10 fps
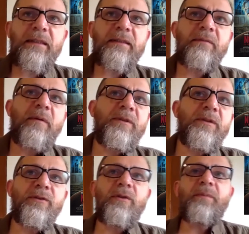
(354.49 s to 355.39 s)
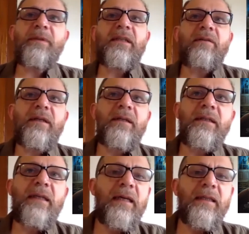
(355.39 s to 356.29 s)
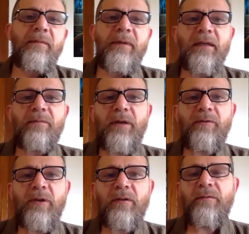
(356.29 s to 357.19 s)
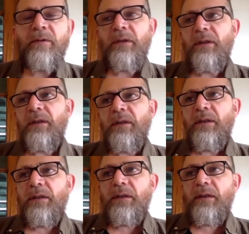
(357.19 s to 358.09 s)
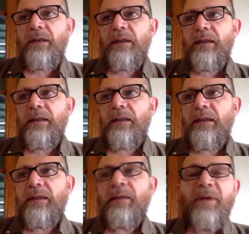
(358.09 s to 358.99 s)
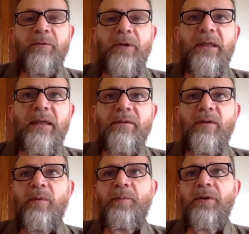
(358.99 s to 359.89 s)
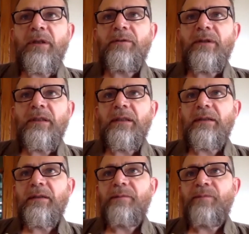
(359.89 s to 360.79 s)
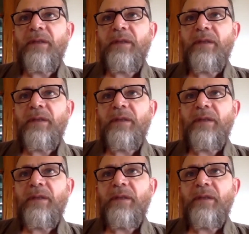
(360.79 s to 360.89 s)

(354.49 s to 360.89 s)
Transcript: en ese momento yo no pensaba en nadie más que en mi abuelo eh, y en mi abuela como protagonistas.